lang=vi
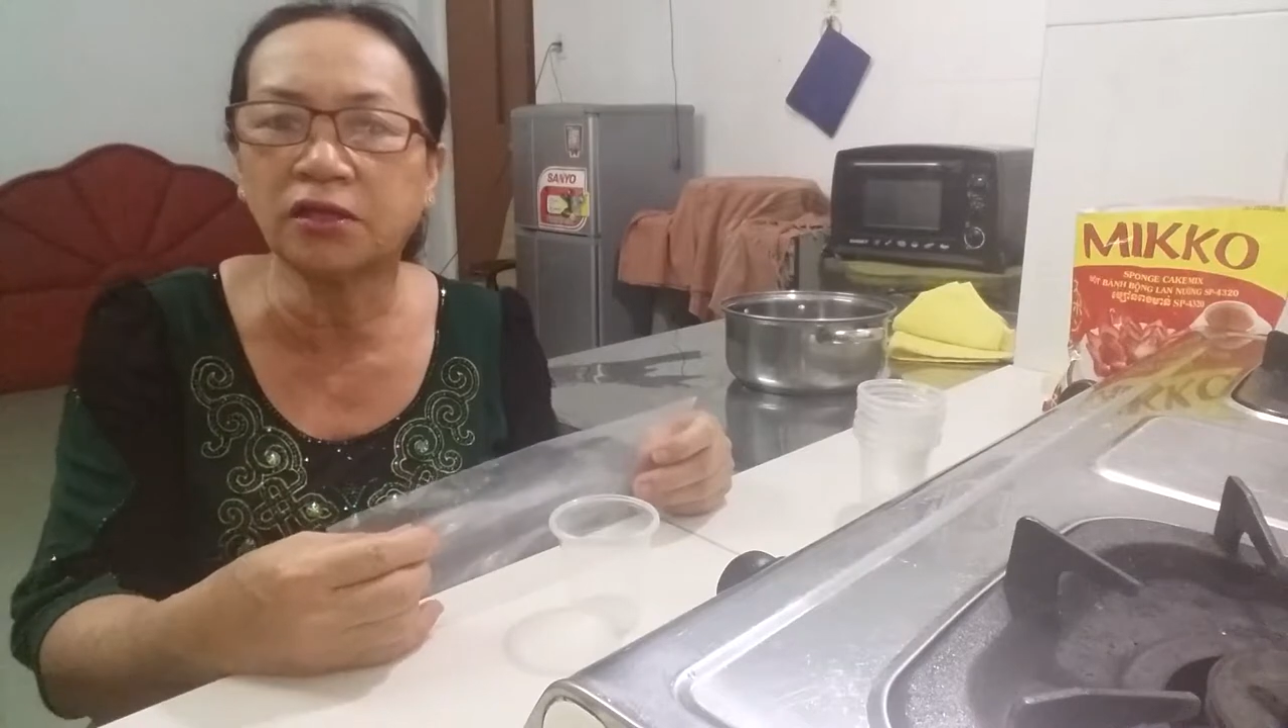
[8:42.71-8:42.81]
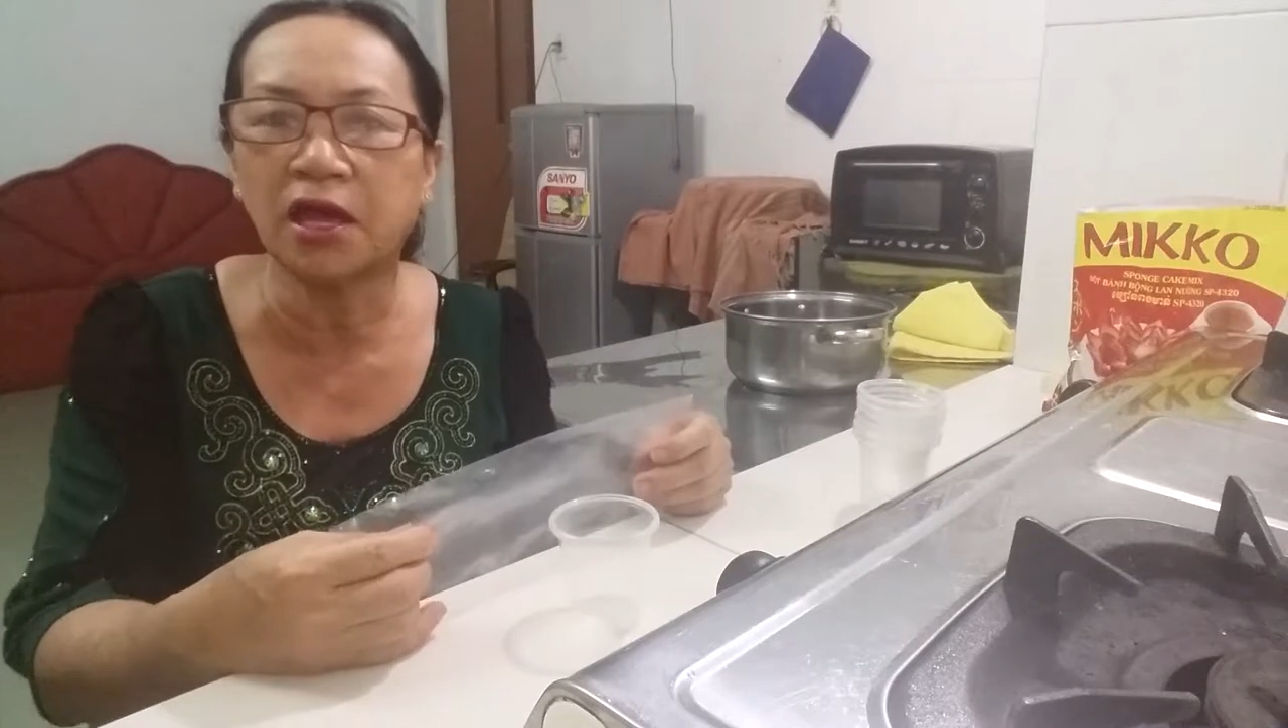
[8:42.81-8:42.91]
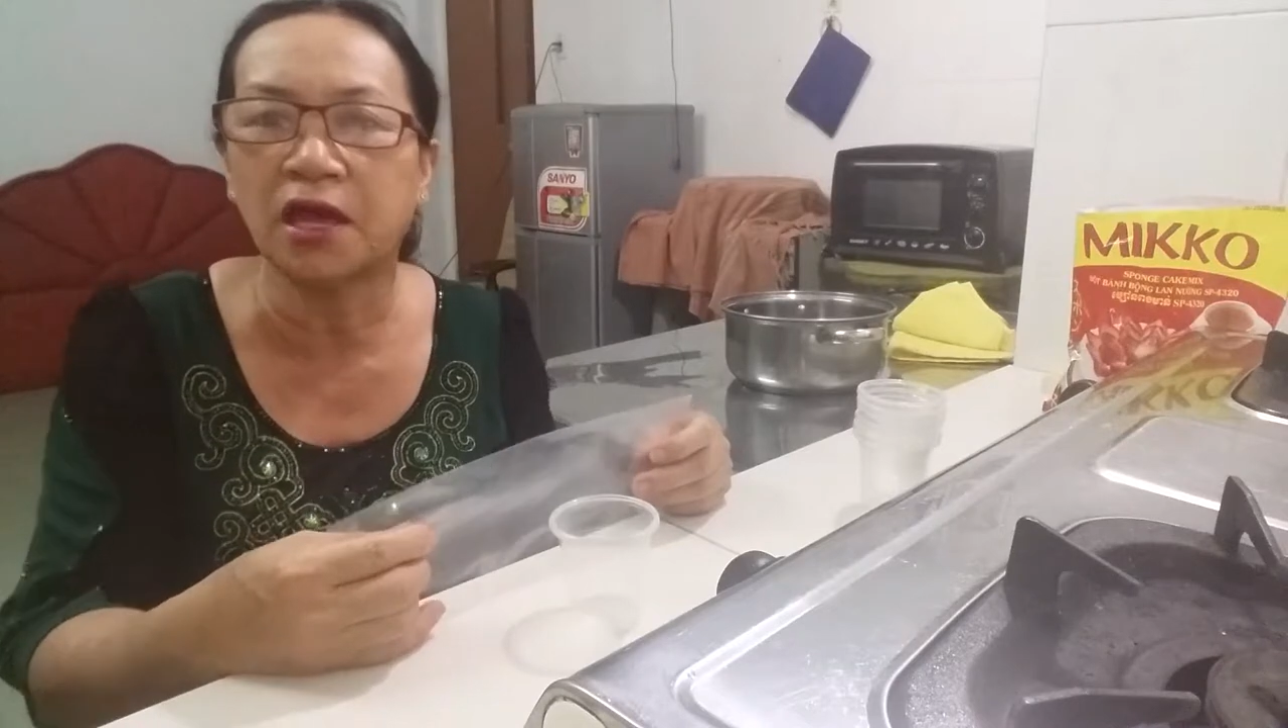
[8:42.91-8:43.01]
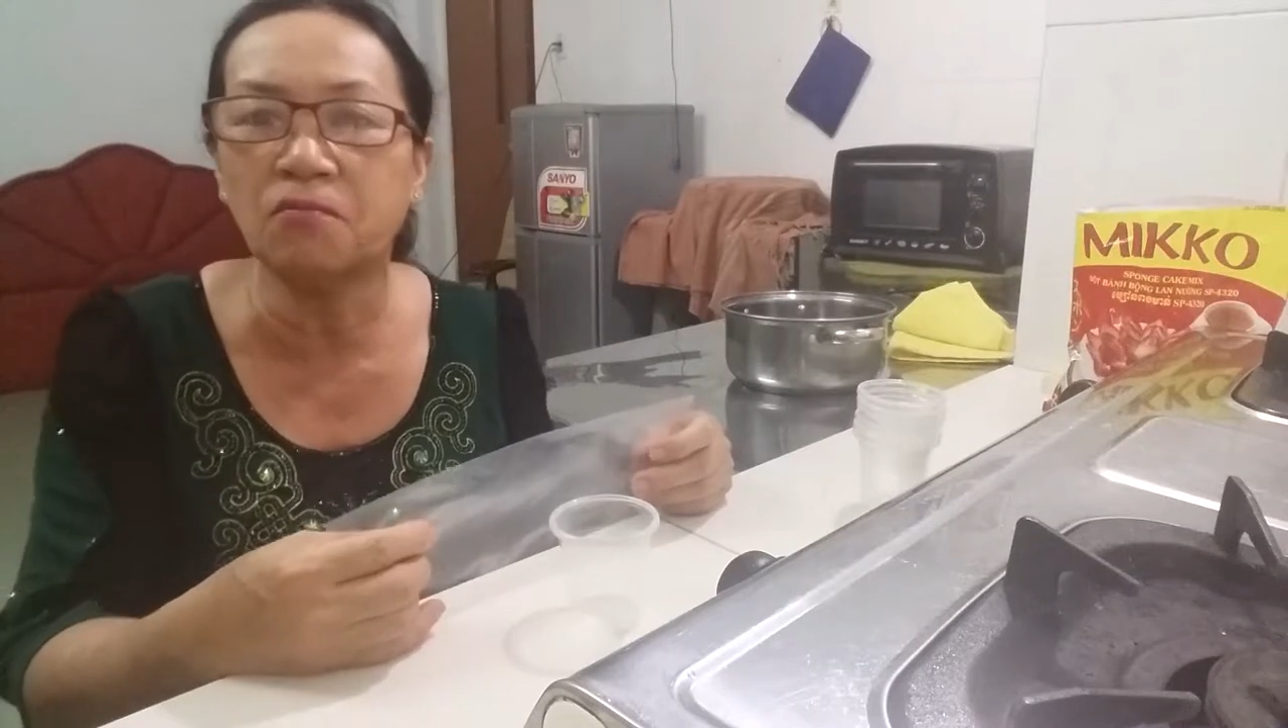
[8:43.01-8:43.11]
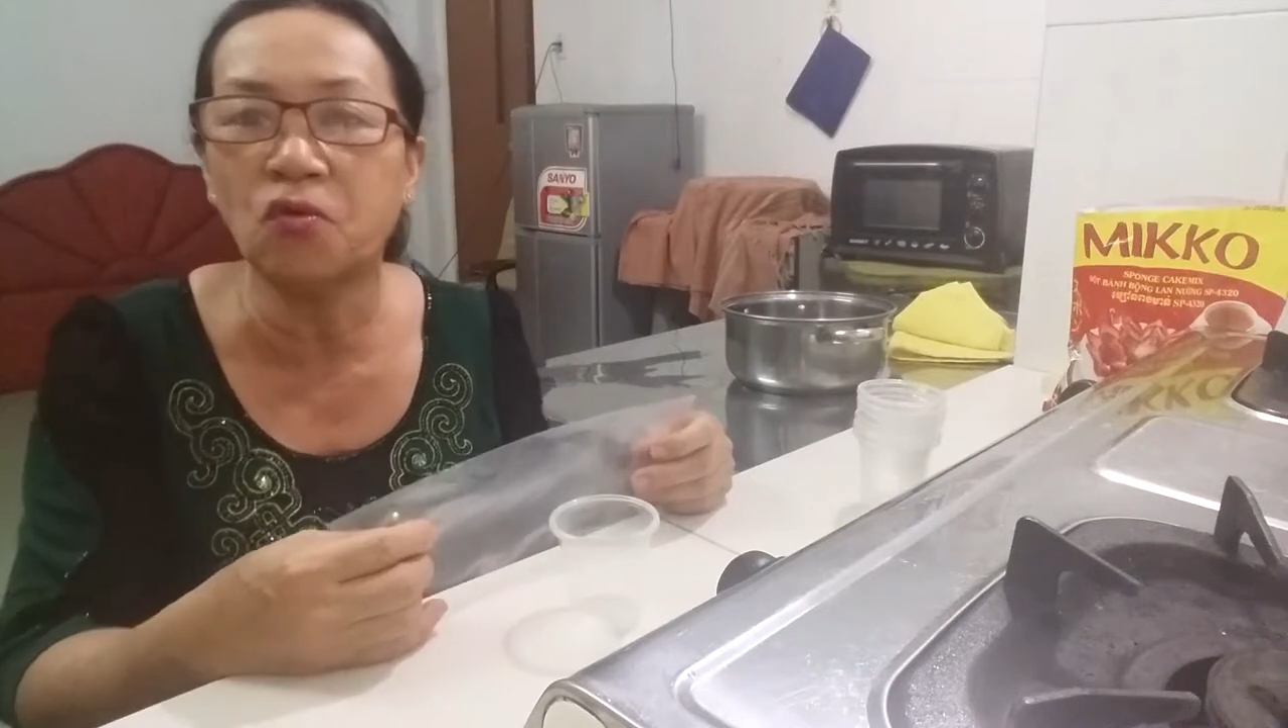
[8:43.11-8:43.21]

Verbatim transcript: có thể